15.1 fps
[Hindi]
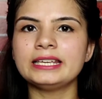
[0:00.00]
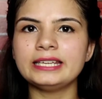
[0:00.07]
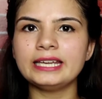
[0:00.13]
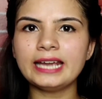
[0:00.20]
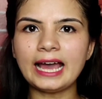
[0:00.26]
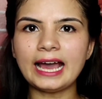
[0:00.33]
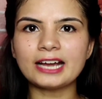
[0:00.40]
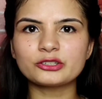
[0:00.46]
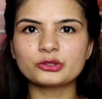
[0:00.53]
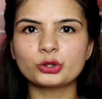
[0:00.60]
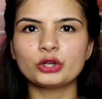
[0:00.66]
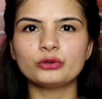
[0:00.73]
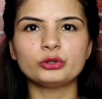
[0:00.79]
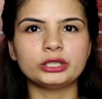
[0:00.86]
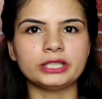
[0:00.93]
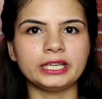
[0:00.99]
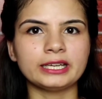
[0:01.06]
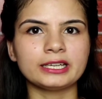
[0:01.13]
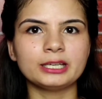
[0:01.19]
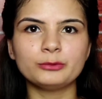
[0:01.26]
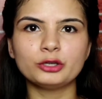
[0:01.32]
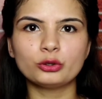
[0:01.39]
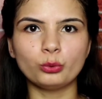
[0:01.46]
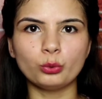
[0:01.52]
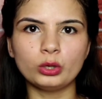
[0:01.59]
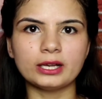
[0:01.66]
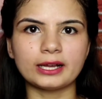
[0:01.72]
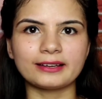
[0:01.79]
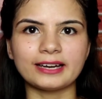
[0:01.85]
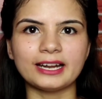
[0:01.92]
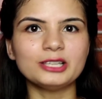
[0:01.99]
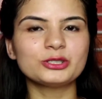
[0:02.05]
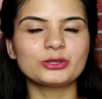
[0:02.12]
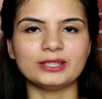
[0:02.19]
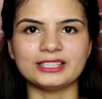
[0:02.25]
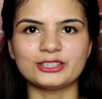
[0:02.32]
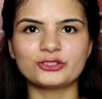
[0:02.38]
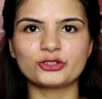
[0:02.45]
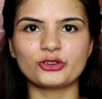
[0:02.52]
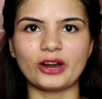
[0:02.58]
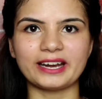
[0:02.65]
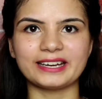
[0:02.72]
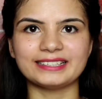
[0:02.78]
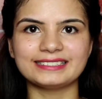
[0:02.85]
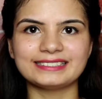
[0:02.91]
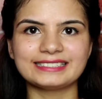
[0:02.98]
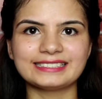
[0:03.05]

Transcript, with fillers: ये हैक जो है वो देखने में कूल cool लग रहा है सो लेट्स ट्राई